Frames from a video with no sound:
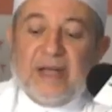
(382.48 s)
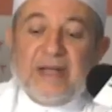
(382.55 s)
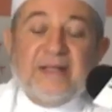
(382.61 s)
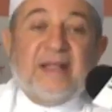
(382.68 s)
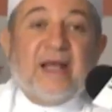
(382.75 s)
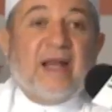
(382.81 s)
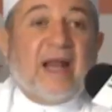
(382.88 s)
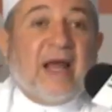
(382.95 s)

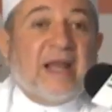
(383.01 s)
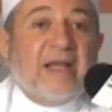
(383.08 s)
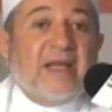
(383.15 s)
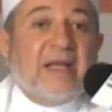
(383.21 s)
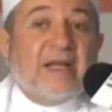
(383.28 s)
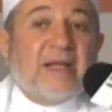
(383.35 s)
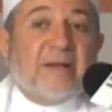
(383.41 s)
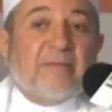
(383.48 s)
عند
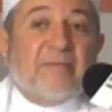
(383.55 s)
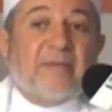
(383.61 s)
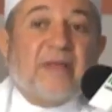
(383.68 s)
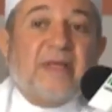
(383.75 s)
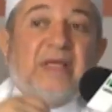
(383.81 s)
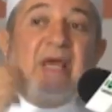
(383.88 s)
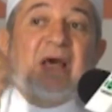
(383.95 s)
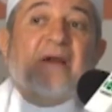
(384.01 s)
العين
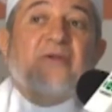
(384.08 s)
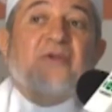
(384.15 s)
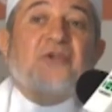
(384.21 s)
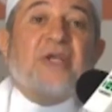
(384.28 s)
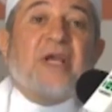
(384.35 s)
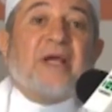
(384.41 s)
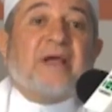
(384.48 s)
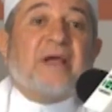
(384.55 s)

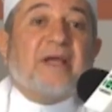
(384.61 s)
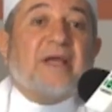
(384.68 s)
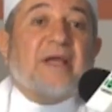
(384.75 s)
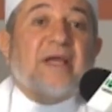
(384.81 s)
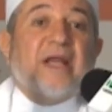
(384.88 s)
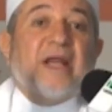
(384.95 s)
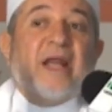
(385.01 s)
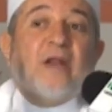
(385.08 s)
يرجع
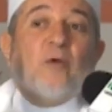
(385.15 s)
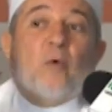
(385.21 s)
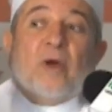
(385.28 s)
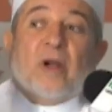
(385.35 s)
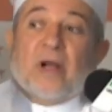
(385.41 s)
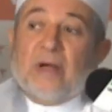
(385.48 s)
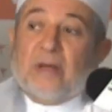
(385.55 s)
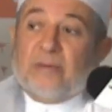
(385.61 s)
إلى
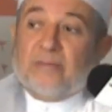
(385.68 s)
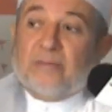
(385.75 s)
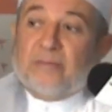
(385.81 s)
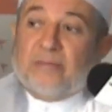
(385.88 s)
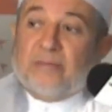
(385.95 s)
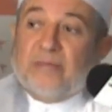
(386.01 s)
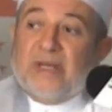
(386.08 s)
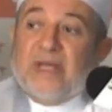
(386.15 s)
الوراء
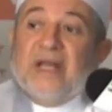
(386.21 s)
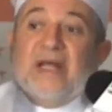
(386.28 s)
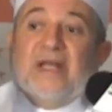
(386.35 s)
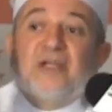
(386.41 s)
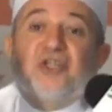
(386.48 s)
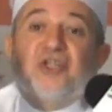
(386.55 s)
إلى